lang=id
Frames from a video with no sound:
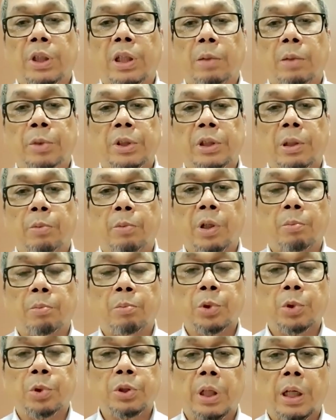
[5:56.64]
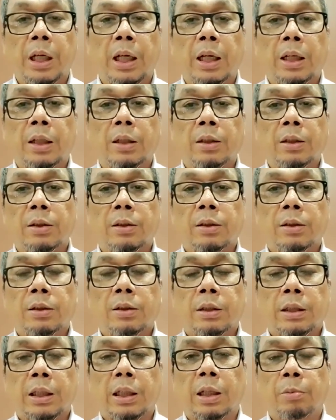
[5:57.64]
tidak bisa menembusnya
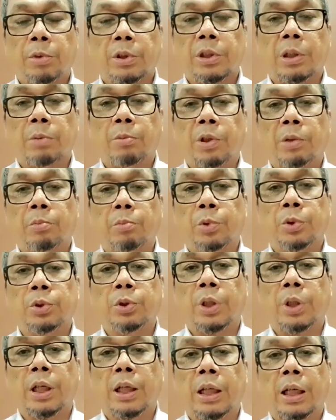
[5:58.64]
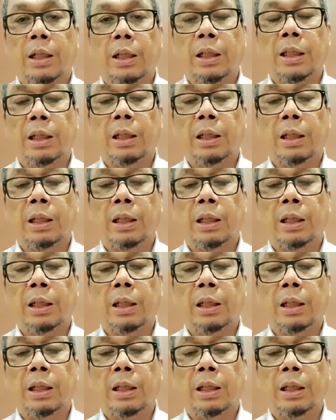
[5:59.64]
tidak bisa menembusnya karena